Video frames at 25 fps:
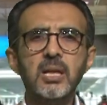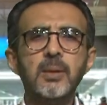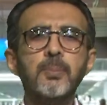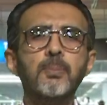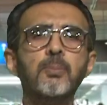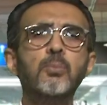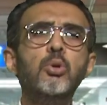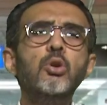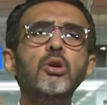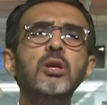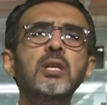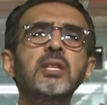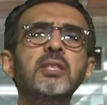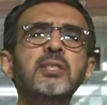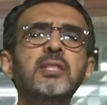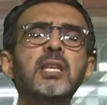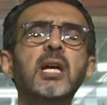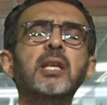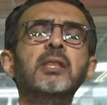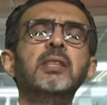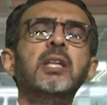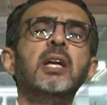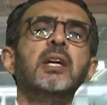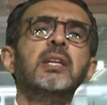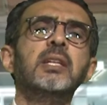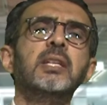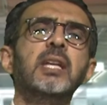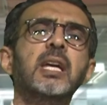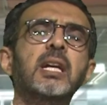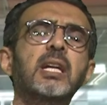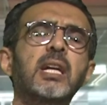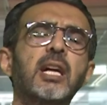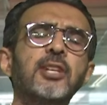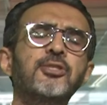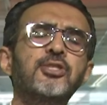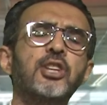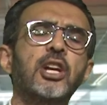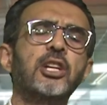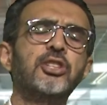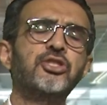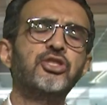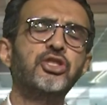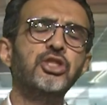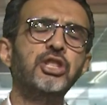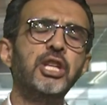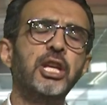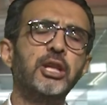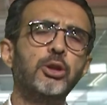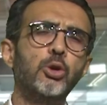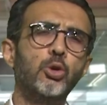Bu insanlar ne
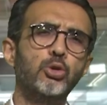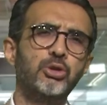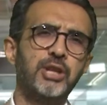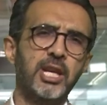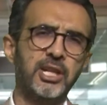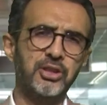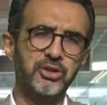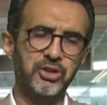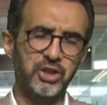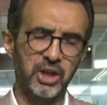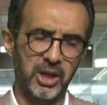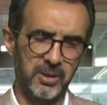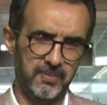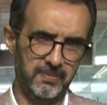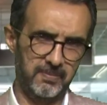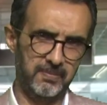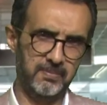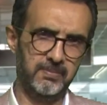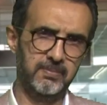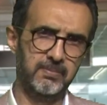kaçakçı ne göçekçi.